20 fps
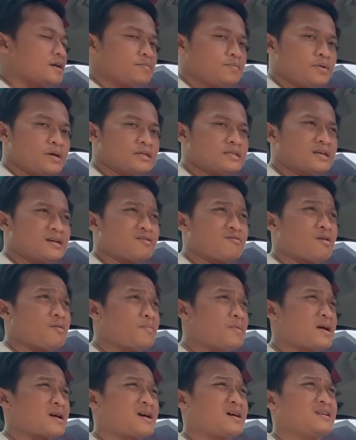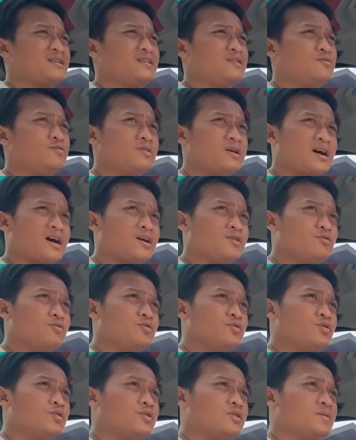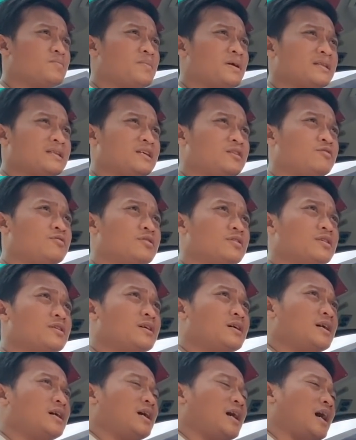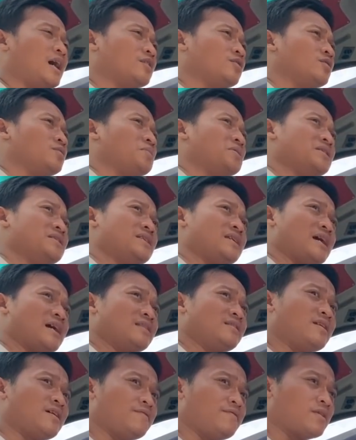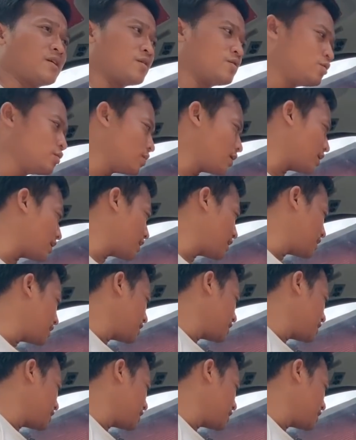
yang biasanya ruang belakang digunakan untuk tempat tidur atau tempat istirahat driver kedua